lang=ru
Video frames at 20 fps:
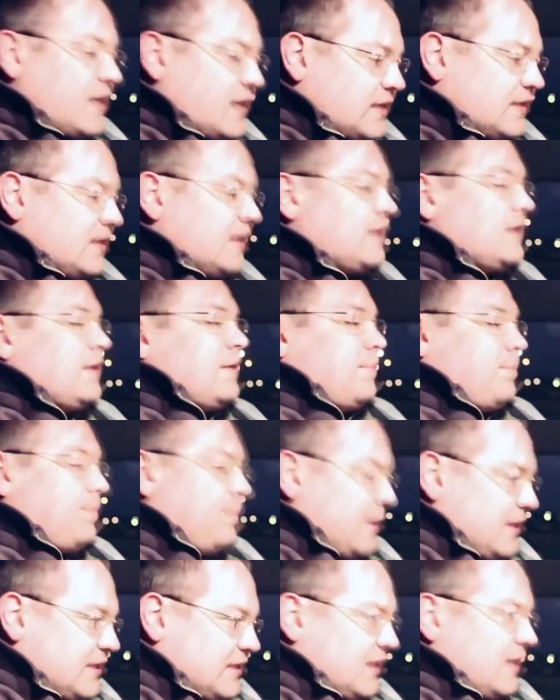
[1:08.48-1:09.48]
Да, действительно
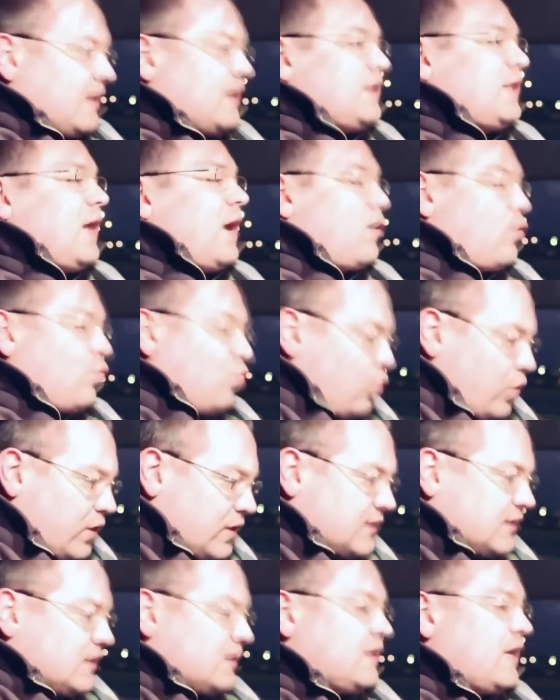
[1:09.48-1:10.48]
быстрая, да,
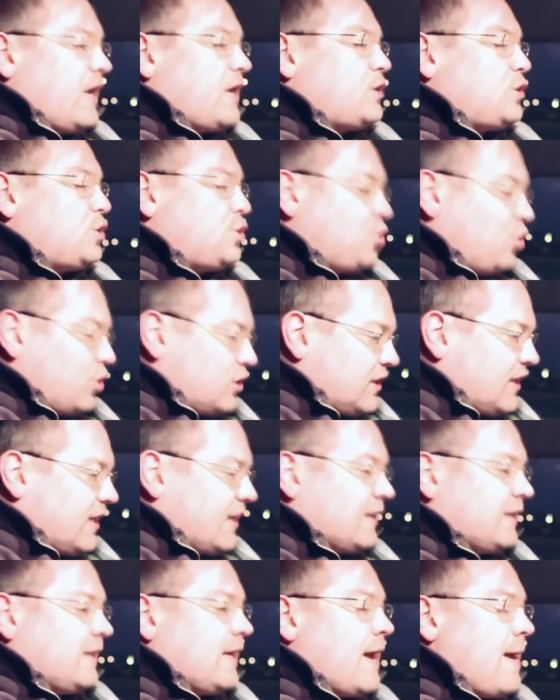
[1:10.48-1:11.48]
рулится, да,
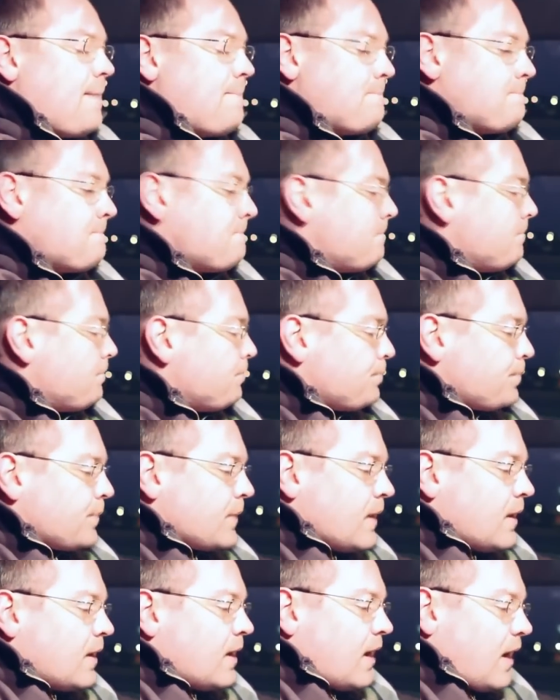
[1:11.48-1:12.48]
четкая, да,
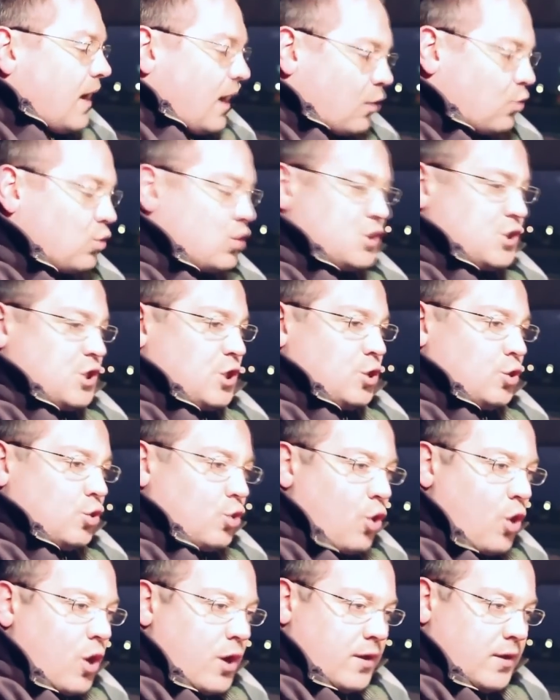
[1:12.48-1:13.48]
хорошая,
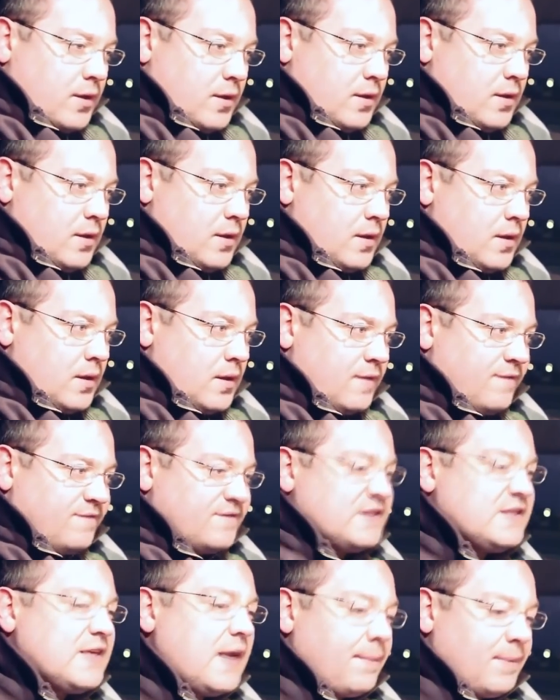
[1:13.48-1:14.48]
но
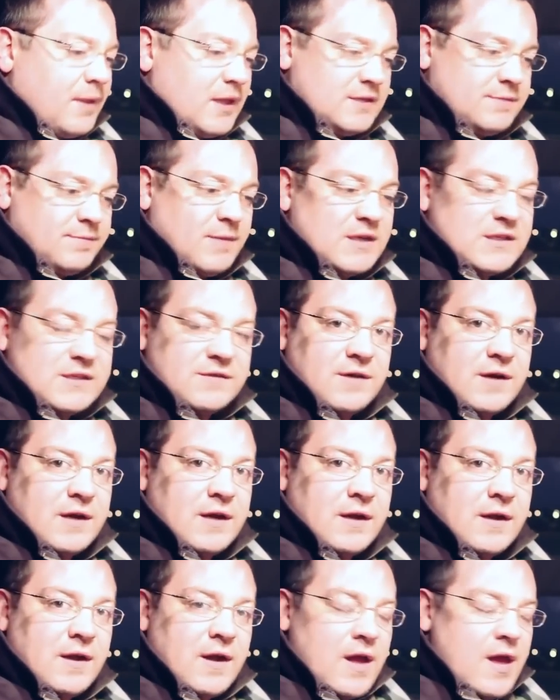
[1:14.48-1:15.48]
вся
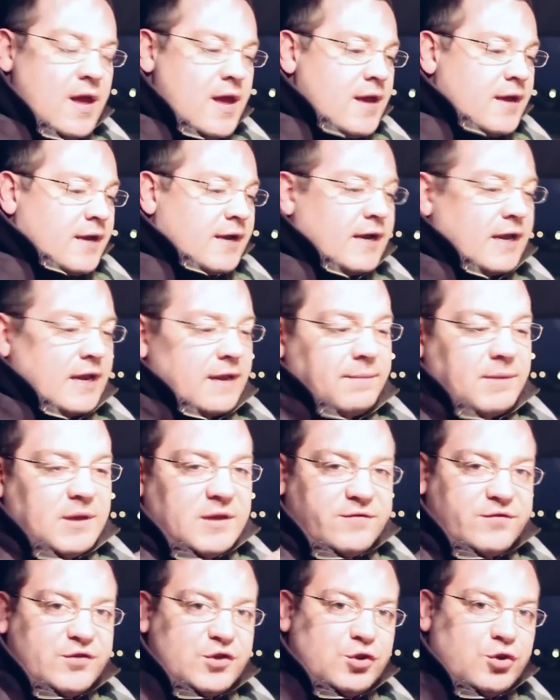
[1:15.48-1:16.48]
пластмассовая,
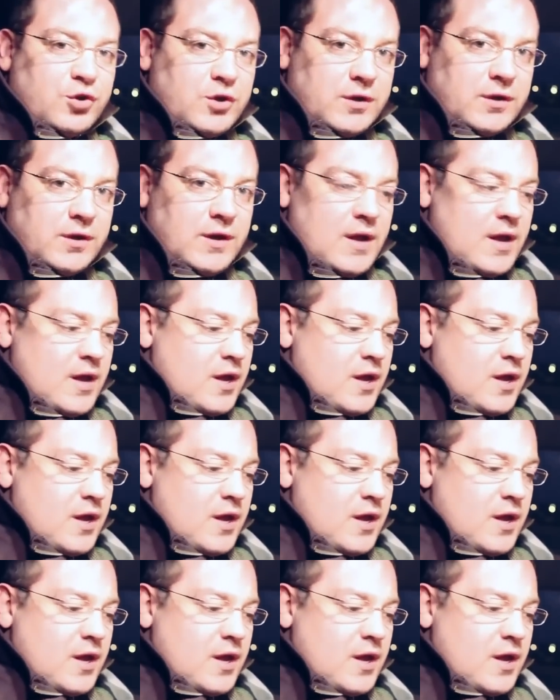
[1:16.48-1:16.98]
гремит все,